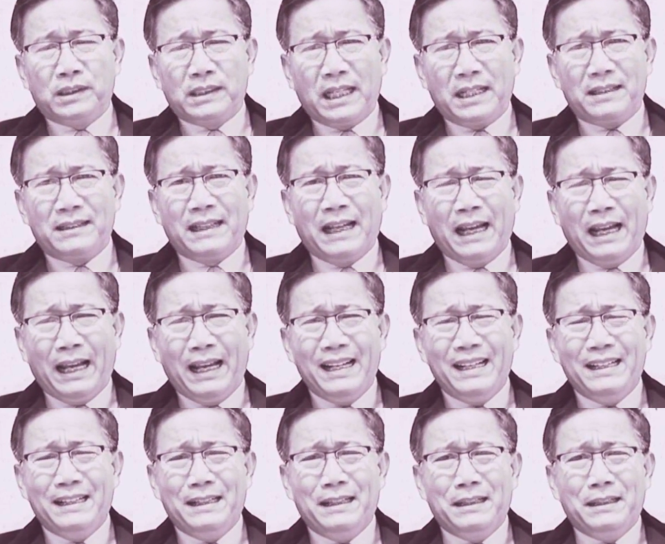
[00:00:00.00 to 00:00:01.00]
tư cách
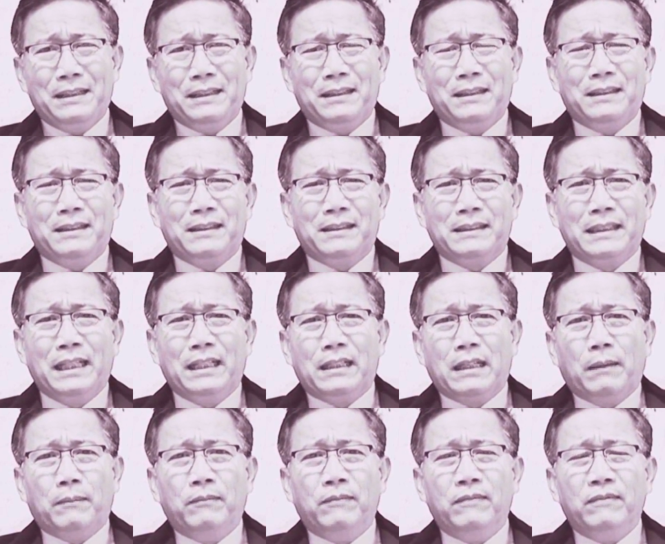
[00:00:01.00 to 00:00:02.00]
để nghiêng
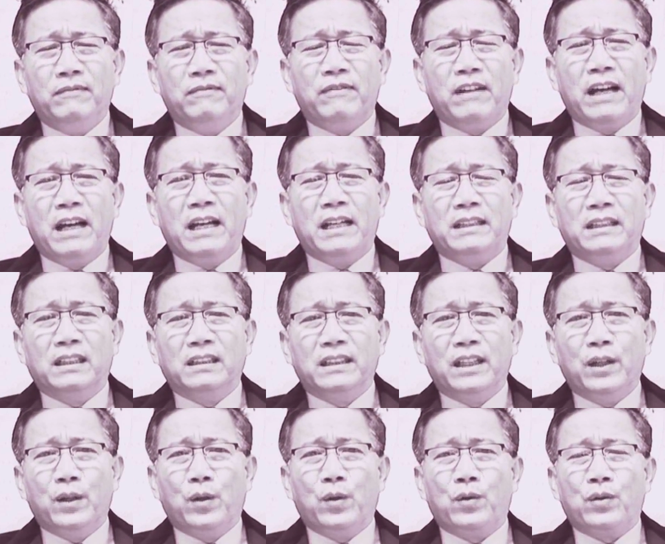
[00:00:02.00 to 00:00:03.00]
ngẫm về những
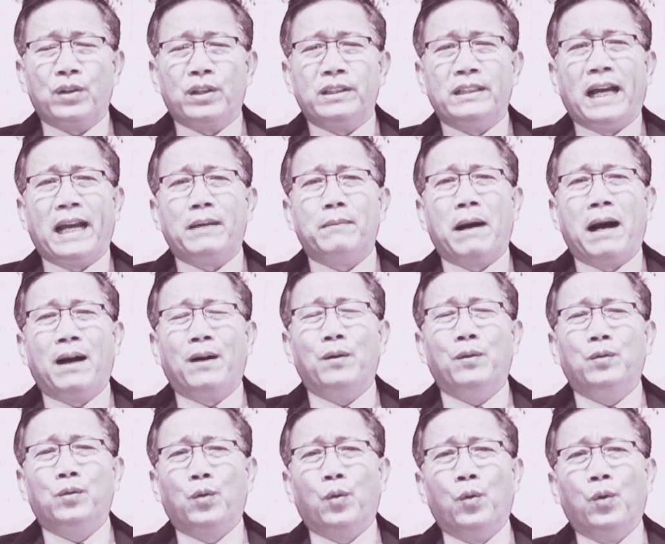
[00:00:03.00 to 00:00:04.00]
điều dạy
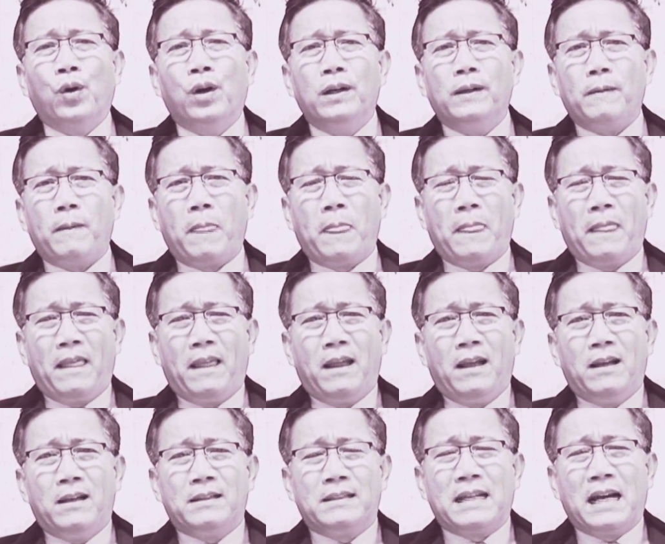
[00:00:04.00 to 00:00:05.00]
bảo của
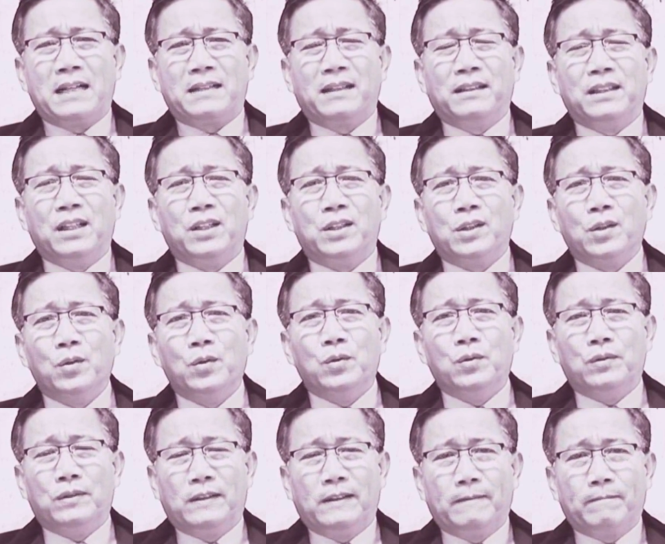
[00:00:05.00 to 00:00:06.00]
cha trời Giêsu
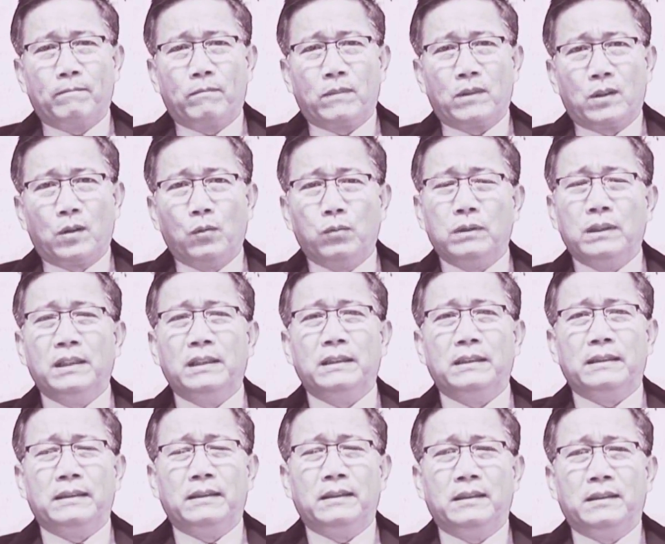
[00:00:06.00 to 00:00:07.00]
cũng như
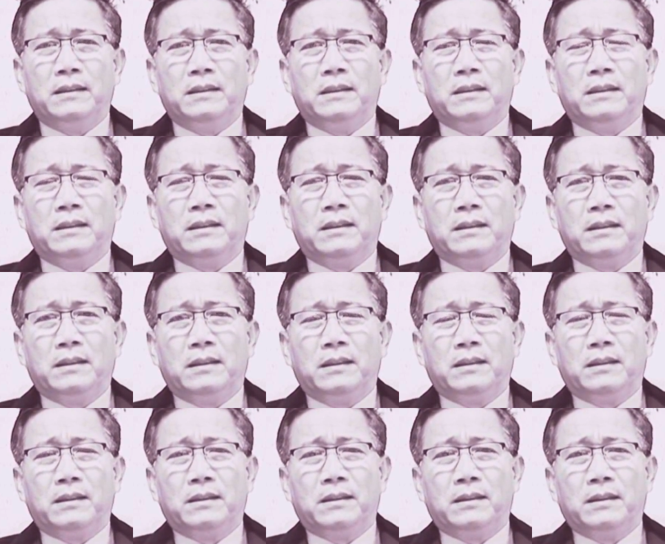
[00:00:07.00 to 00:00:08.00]

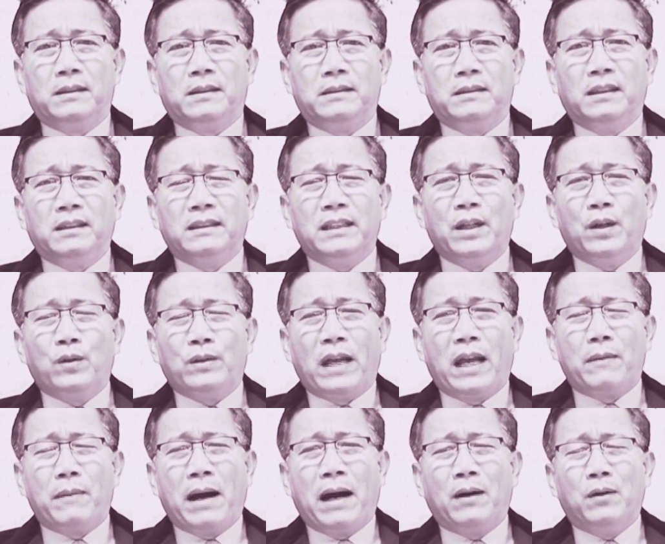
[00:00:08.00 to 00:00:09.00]
những điều
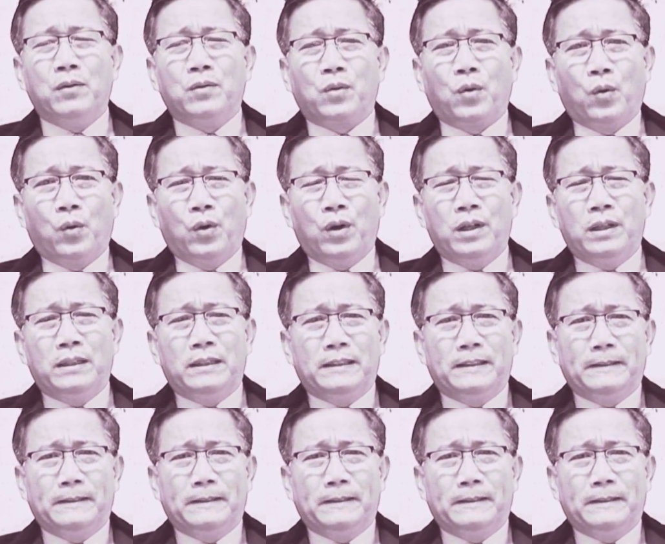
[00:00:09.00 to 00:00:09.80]
dạy bảo của